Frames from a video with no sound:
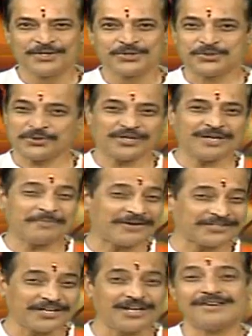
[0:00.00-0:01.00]

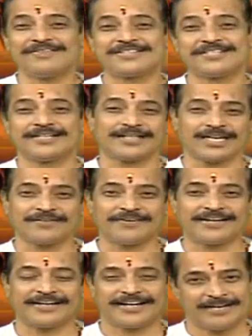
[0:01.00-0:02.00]
శుక్లపక్షంలో
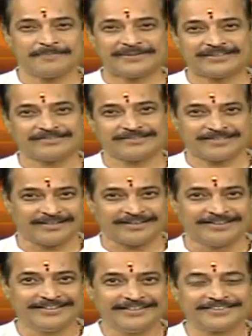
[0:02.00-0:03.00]
వచ్చేటటువంటి గణపతి తిథి
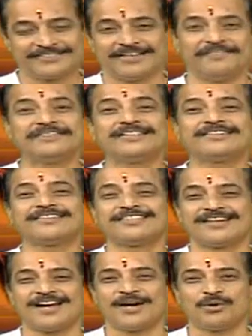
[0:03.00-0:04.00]
చవితి
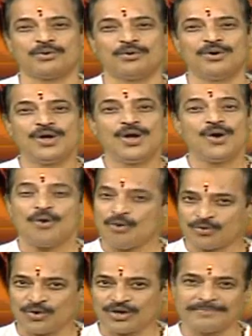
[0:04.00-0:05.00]
తిథి నాడు
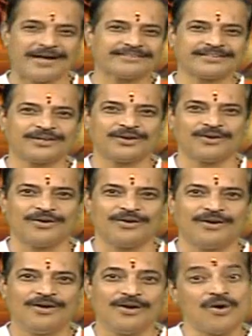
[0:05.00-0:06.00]
ఒక్కొక్క మాసంలో
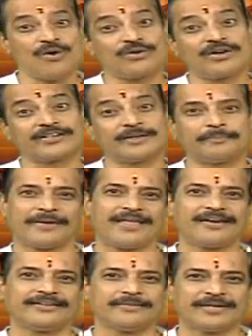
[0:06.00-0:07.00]
ఒక్కొక్క
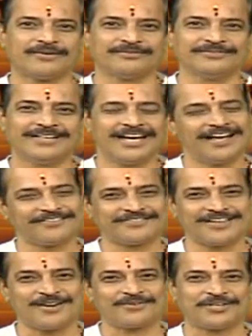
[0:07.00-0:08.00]
పేరిట మనం
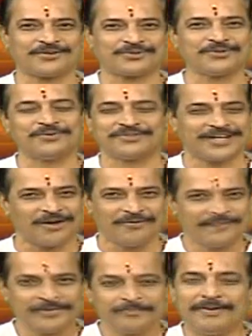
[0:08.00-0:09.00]
అర్చనలు చేస్తూ ఉంటాం
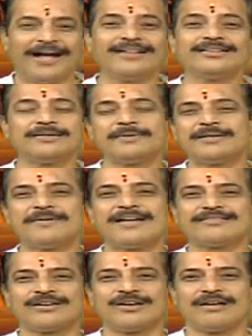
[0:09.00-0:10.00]
భాద్రపద
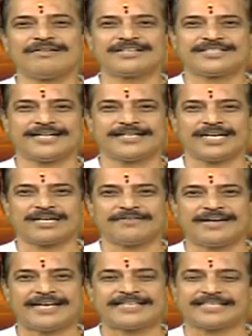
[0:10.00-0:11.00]
మాసంలో
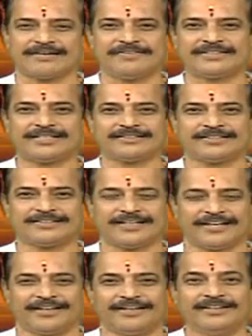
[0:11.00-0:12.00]
వచ్చేటటువంటి చవితి
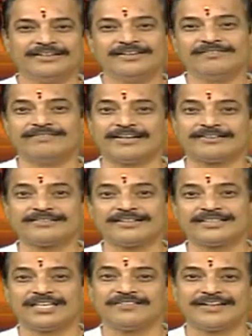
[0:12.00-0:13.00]
తిథి
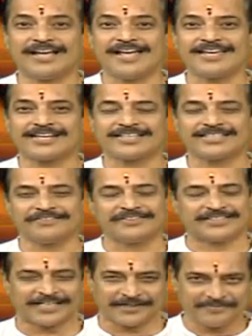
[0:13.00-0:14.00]
వరసిద్ధి వినాయక
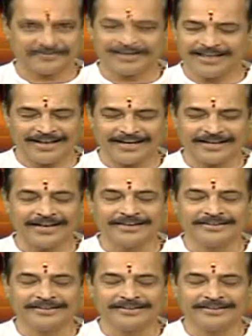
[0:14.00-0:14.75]
చవితి అలాగే